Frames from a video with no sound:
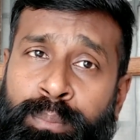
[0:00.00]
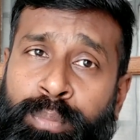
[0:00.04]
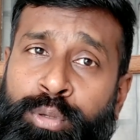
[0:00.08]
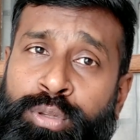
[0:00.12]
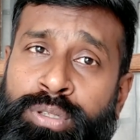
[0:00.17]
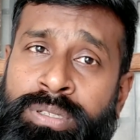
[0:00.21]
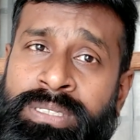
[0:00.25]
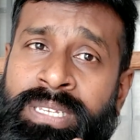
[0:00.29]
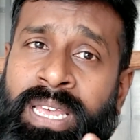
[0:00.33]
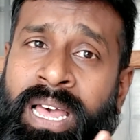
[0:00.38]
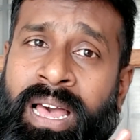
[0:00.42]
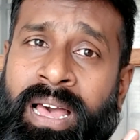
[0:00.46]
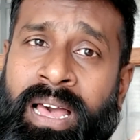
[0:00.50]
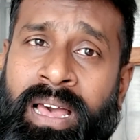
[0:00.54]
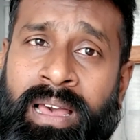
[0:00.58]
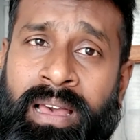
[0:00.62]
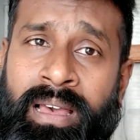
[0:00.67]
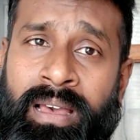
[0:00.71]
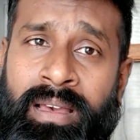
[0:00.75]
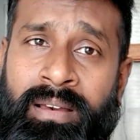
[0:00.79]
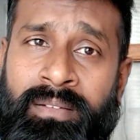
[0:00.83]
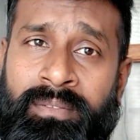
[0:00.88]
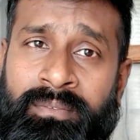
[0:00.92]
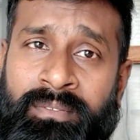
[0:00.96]
புதுசாக
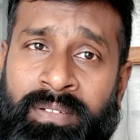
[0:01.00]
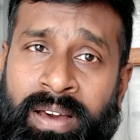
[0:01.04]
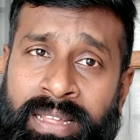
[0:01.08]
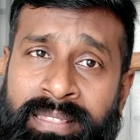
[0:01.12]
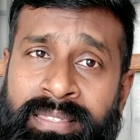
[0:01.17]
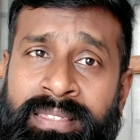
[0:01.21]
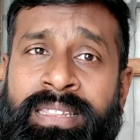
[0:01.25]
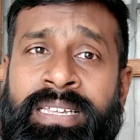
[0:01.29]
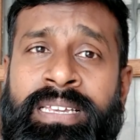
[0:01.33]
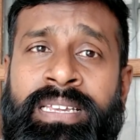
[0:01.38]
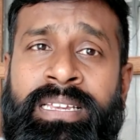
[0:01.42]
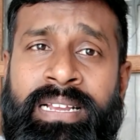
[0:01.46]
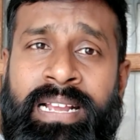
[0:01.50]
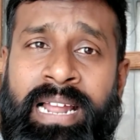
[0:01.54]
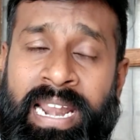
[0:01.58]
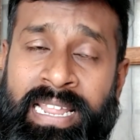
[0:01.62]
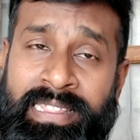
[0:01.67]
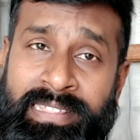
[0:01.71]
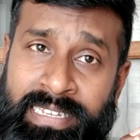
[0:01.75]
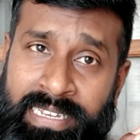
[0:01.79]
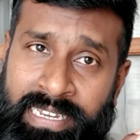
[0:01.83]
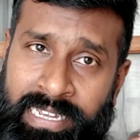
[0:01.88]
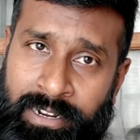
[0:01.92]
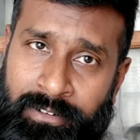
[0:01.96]
வந்து
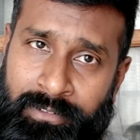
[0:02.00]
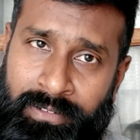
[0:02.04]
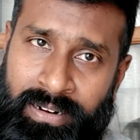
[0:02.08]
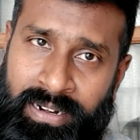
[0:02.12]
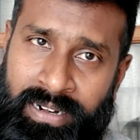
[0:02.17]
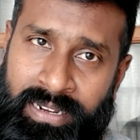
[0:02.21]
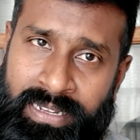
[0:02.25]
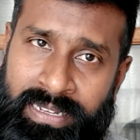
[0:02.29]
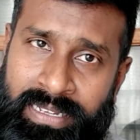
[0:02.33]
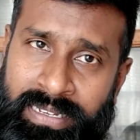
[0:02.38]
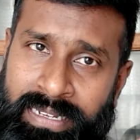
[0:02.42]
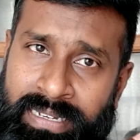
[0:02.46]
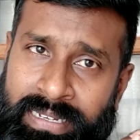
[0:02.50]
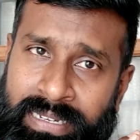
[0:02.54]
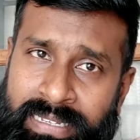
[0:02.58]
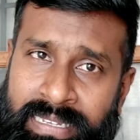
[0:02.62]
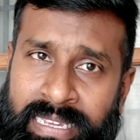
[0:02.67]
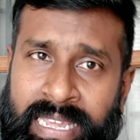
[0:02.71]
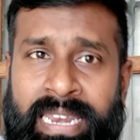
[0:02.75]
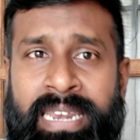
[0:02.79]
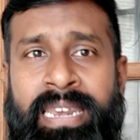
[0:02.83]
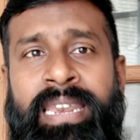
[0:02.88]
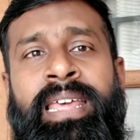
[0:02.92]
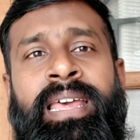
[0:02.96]
கலந்துக்கிறவங்களுக்கு
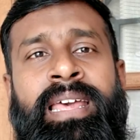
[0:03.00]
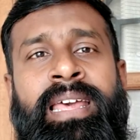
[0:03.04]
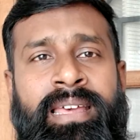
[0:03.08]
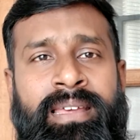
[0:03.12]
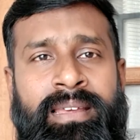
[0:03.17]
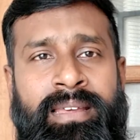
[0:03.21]
என்ன